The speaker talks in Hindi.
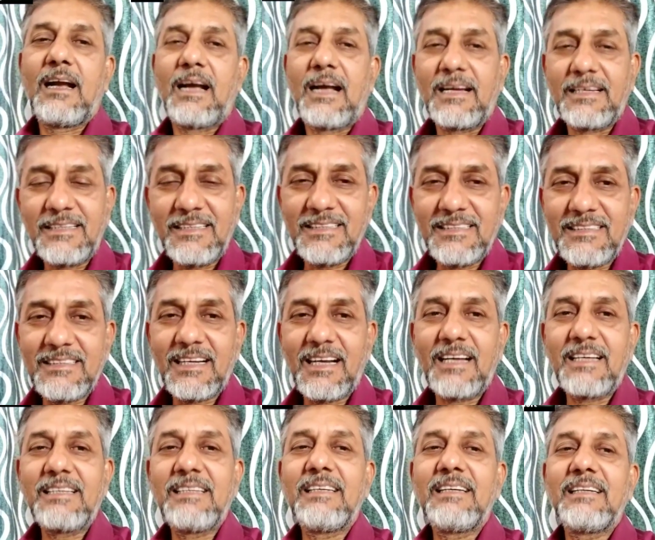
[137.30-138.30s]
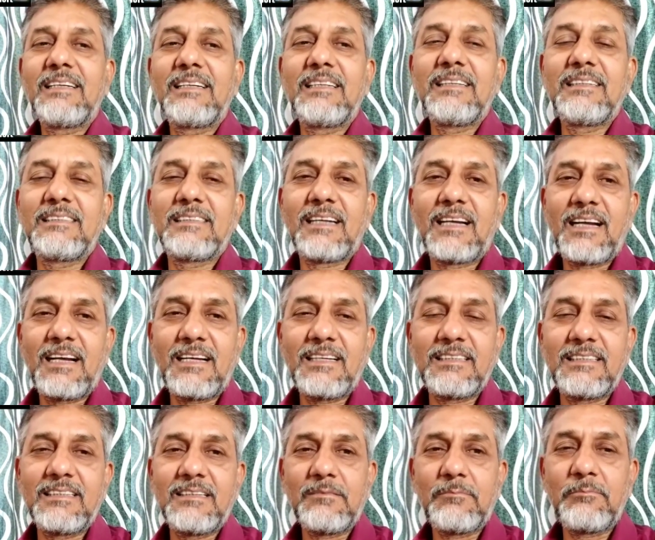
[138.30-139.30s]
आनी चाहिए कि जान
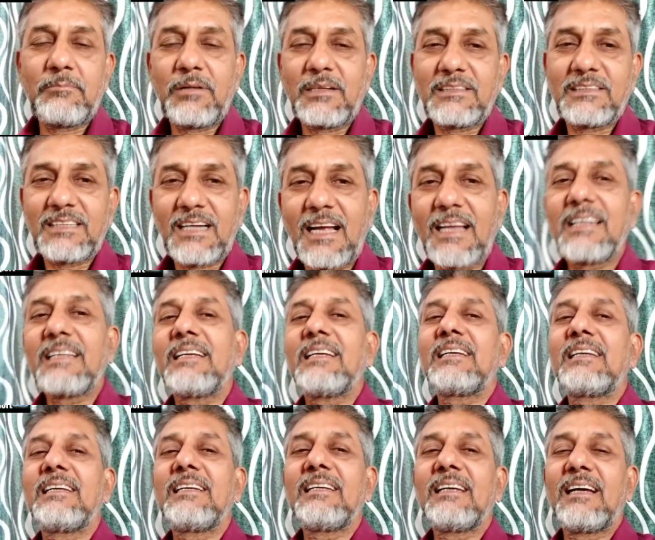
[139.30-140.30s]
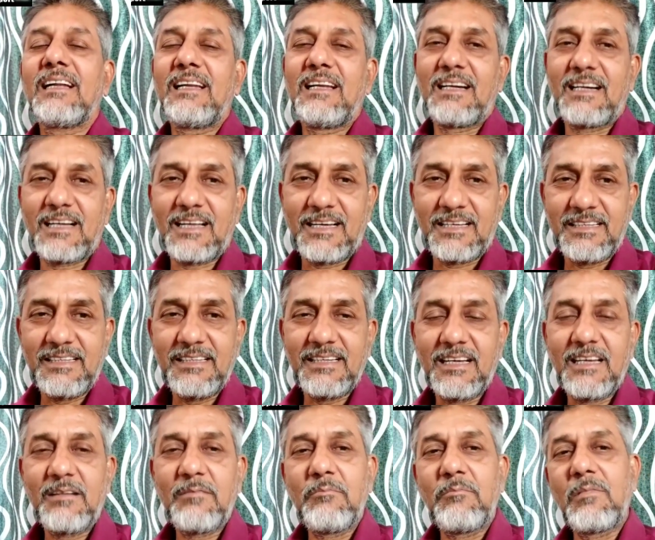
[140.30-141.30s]
बचाने की यह लड़ाई
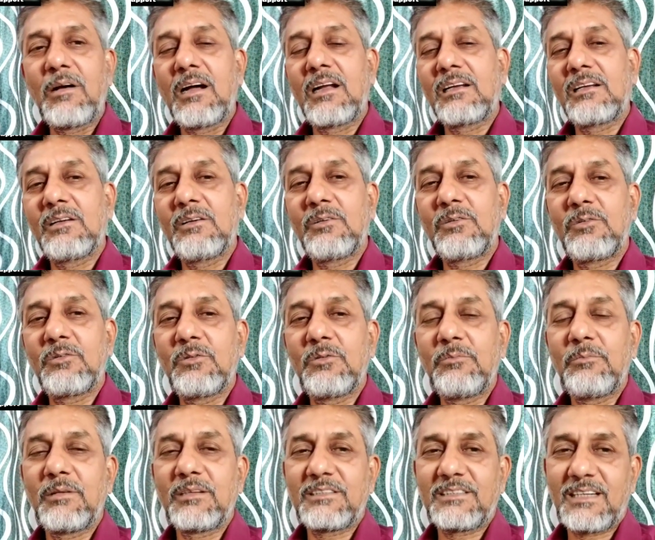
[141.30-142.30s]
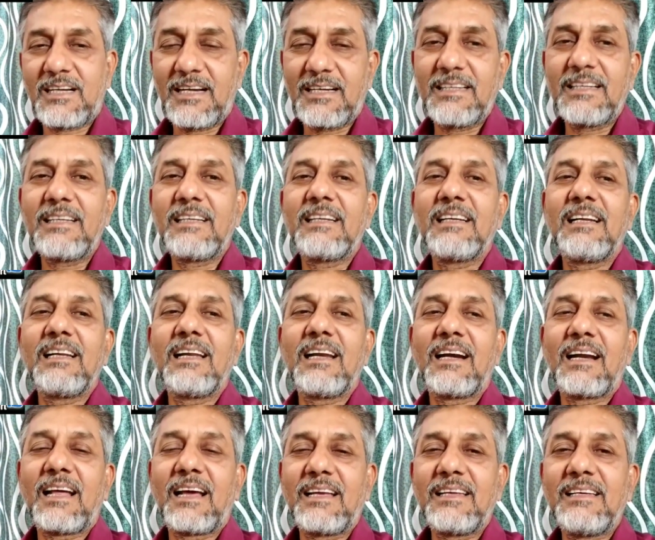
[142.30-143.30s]
है मानव को बचाने की
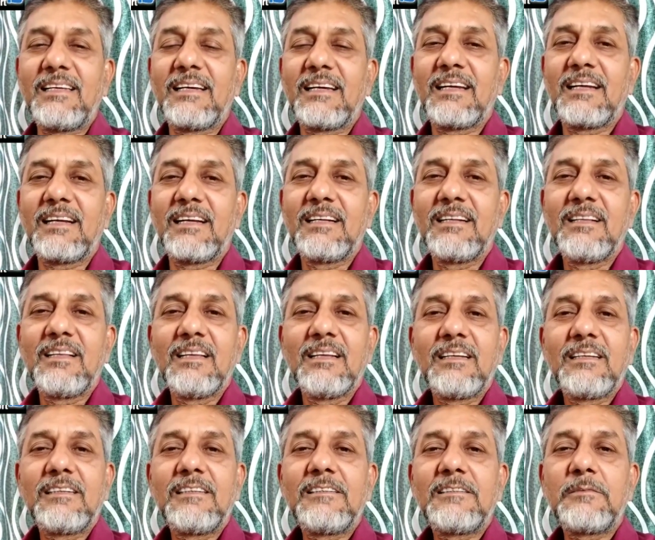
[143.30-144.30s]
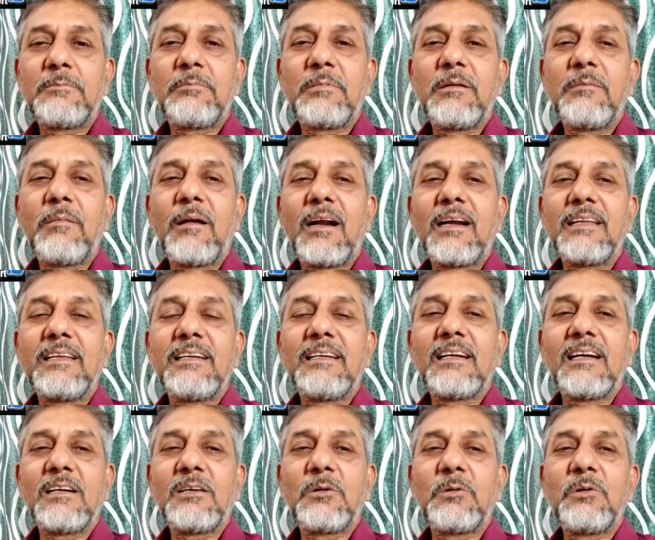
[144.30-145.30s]
लड़ाई है इस बीमारी
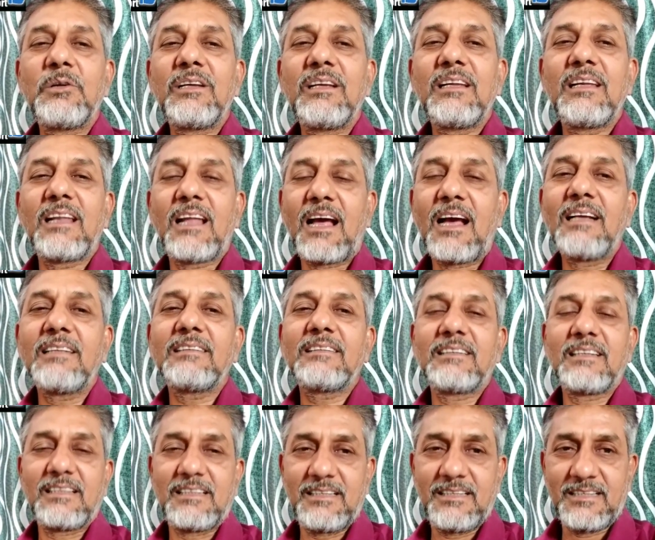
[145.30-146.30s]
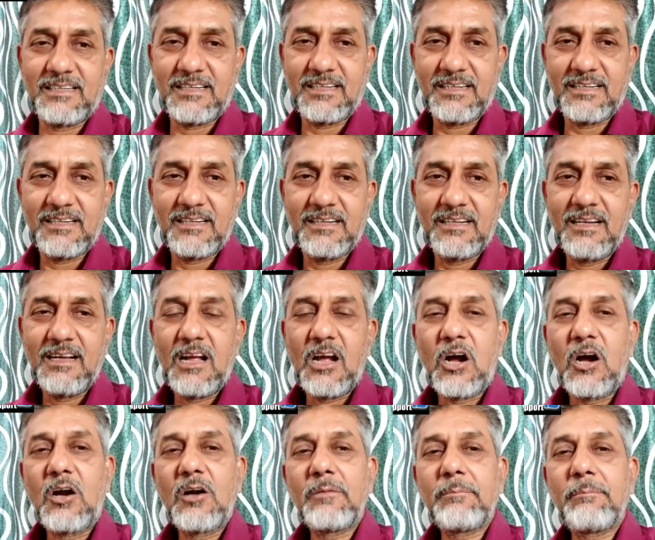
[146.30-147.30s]
का कोई इलाज नहीं है
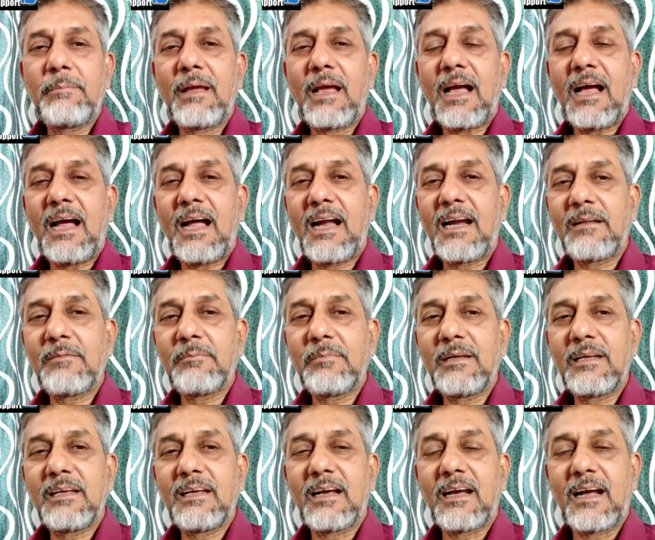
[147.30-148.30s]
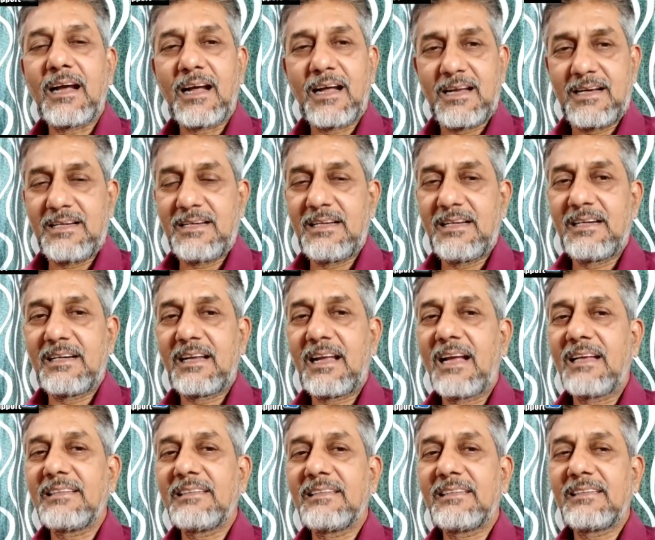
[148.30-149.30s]
और बिहार में अन्य
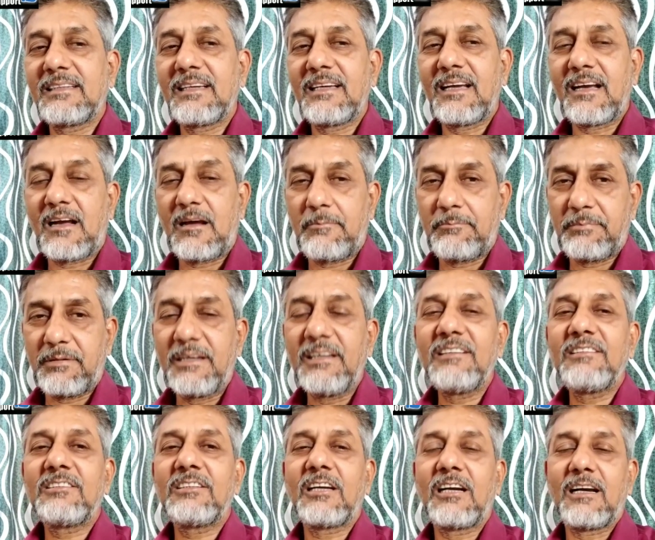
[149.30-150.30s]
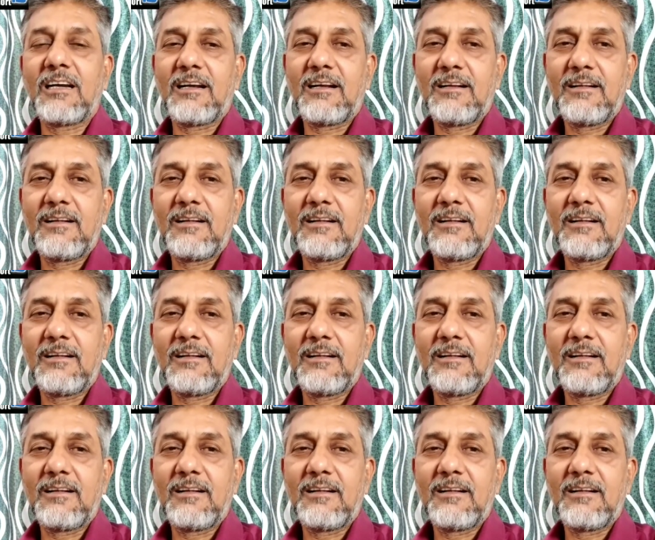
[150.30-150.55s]
राज्य के अपेक्षा